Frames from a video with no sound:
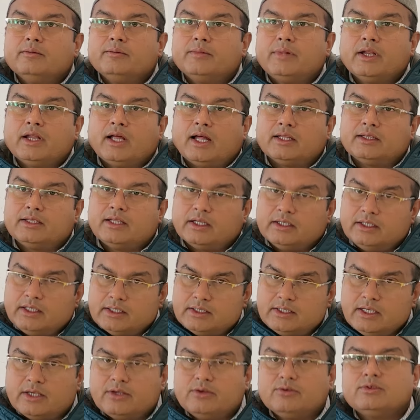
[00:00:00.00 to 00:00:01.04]
फिर
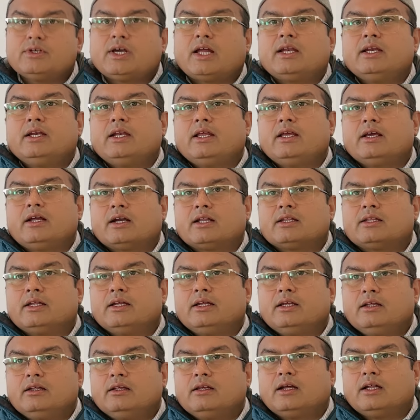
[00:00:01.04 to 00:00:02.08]
अध्यादेशी क्यों जारी नहीं करते
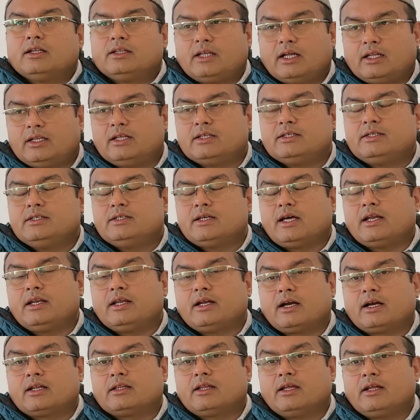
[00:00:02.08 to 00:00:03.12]
हैं अध्यादेशी जारी
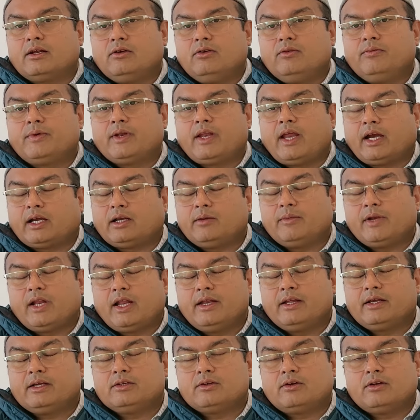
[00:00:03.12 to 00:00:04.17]
करते रहो फिर एक्ट
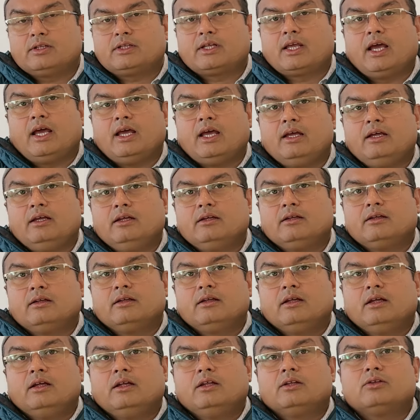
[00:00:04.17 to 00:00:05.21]
बनाने की जरूरत क्या है
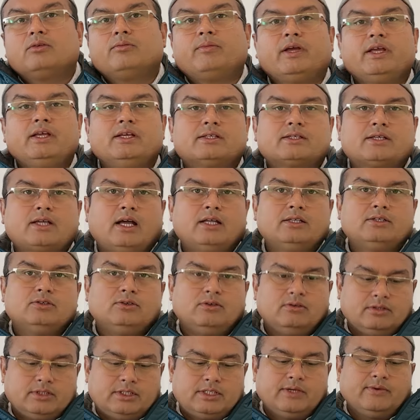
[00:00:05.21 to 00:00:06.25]
तो भाई इसका
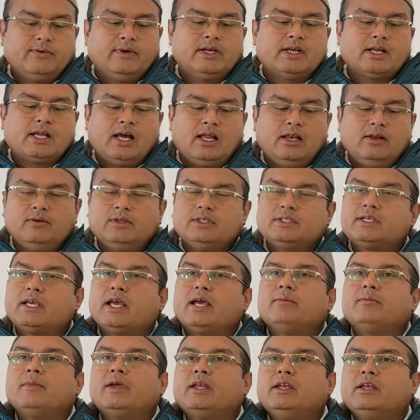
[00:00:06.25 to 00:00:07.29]
जो जीवन काल है वो
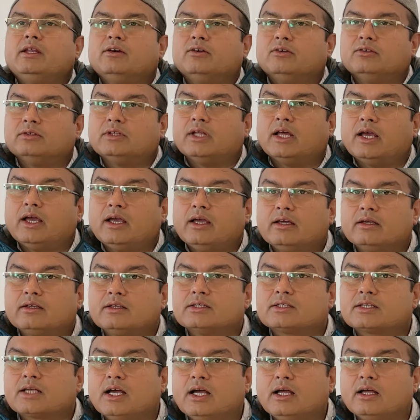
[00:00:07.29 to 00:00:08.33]
छह महीने होता है
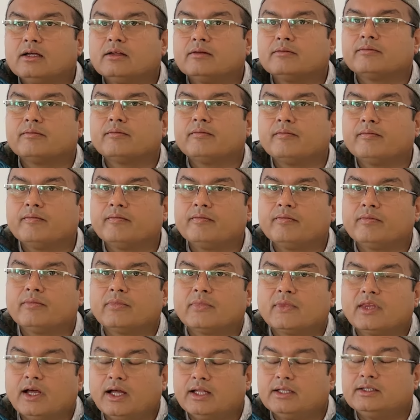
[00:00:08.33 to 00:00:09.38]
किसका
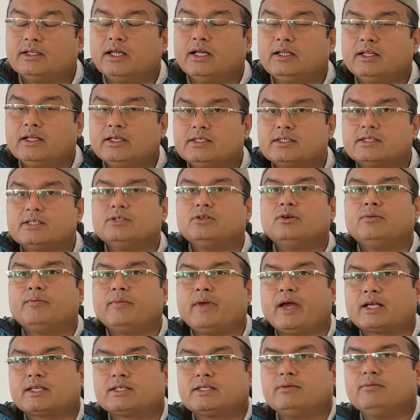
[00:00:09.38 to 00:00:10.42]
अध्यादेश की जो
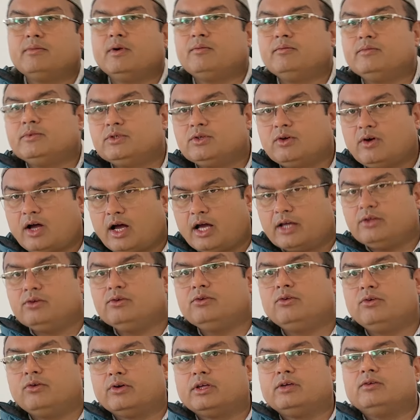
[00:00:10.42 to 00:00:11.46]
मैक्सिमम जो
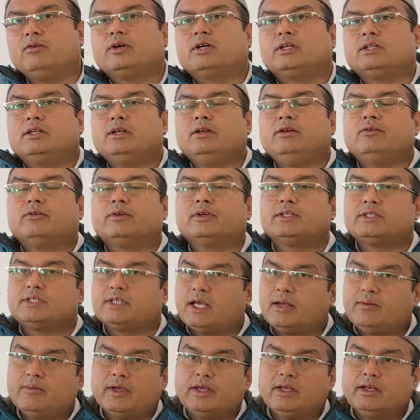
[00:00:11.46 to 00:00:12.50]
आयु होगी वो कितनी होगी
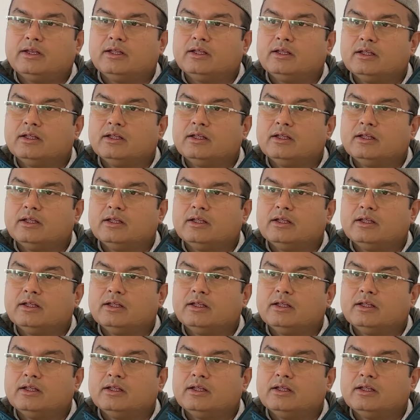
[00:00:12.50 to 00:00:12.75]
छह महीने